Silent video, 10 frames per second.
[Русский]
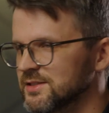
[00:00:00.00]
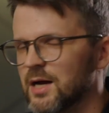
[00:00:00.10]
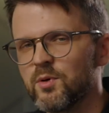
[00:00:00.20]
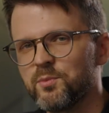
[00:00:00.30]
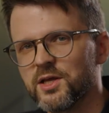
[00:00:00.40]

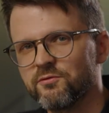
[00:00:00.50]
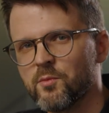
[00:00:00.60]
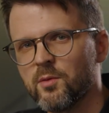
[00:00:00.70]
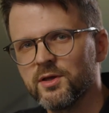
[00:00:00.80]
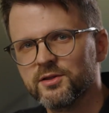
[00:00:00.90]
Самый первый
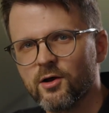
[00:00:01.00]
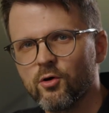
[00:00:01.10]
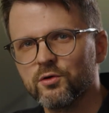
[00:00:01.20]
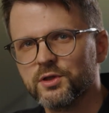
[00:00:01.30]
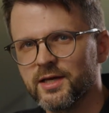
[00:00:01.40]
момент
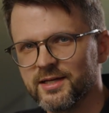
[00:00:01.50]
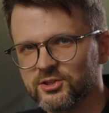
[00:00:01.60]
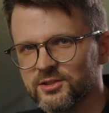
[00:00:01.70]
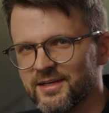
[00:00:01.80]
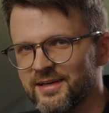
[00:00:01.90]
какого-то
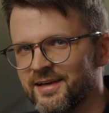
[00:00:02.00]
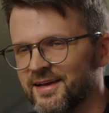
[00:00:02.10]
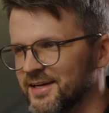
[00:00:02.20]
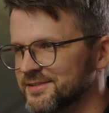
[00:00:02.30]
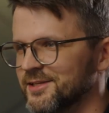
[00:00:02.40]
экшена
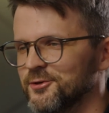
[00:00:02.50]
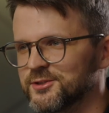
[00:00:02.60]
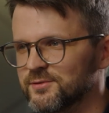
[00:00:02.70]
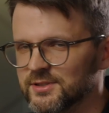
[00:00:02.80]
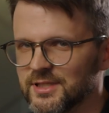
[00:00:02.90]

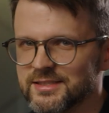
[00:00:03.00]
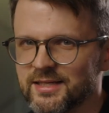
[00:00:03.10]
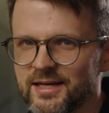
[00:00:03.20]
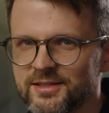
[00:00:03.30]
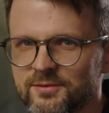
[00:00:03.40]
остается всегда за
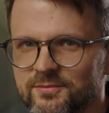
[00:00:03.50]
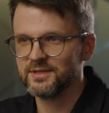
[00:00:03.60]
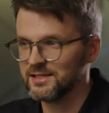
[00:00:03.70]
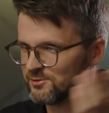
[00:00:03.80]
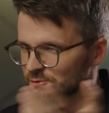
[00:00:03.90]
кадром,
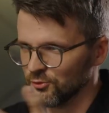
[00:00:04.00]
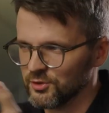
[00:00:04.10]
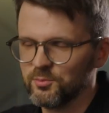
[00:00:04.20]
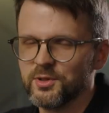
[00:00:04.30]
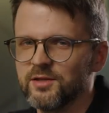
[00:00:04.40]
если он только
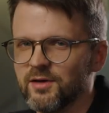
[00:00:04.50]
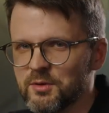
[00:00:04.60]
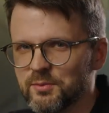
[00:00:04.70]
не перед вами